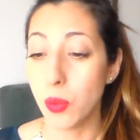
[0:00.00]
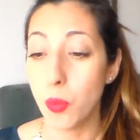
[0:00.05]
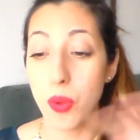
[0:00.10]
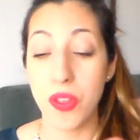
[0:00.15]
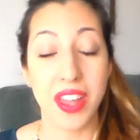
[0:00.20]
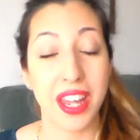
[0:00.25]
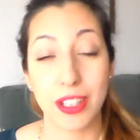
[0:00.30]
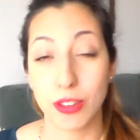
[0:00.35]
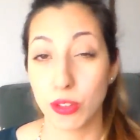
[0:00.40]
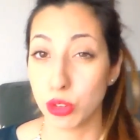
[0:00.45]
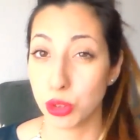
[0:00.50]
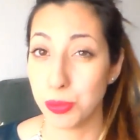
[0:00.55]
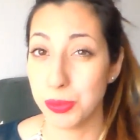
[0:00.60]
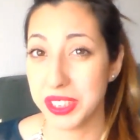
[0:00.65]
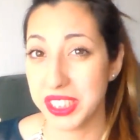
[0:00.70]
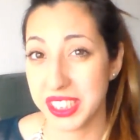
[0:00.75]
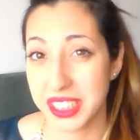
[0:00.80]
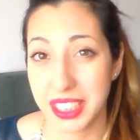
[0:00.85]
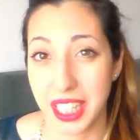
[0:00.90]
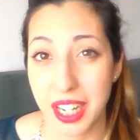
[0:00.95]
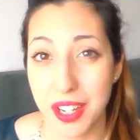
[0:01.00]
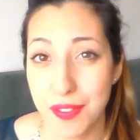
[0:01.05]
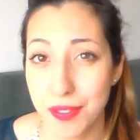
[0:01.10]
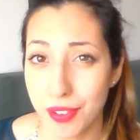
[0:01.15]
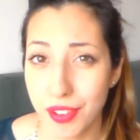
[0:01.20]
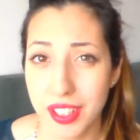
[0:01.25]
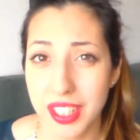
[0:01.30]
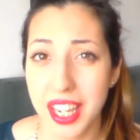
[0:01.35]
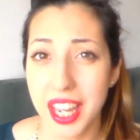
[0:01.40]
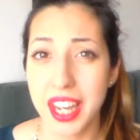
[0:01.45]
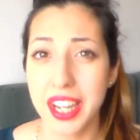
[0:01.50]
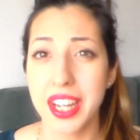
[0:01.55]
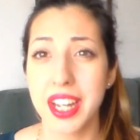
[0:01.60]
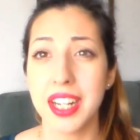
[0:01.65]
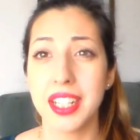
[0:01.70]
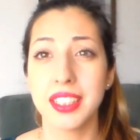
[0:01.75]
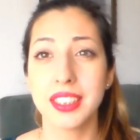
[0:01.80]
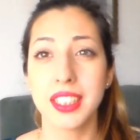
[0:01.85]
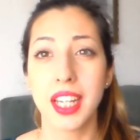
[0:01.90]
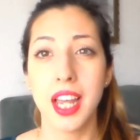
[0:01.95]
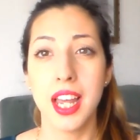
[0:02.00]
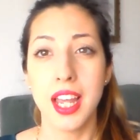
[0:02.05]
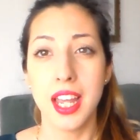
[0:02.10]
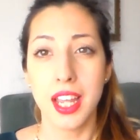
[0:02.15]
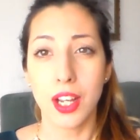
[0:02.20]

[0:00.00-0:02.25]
y cuidar tus mechas californianas,